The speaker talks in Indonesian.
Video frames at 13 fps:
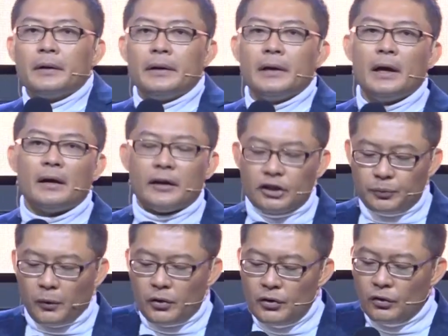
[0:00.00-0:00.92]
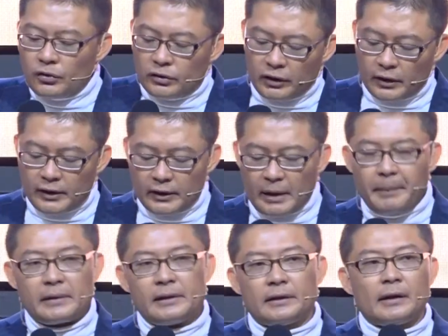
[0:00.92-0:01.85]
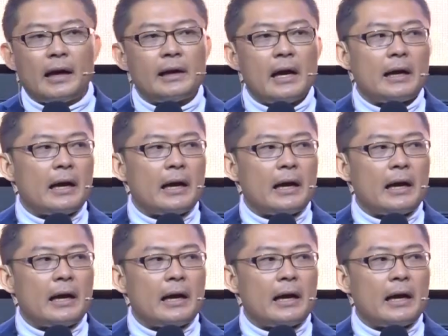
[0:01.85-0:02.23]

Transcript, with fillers: Ya, respon Yunus ternyata masih kekanak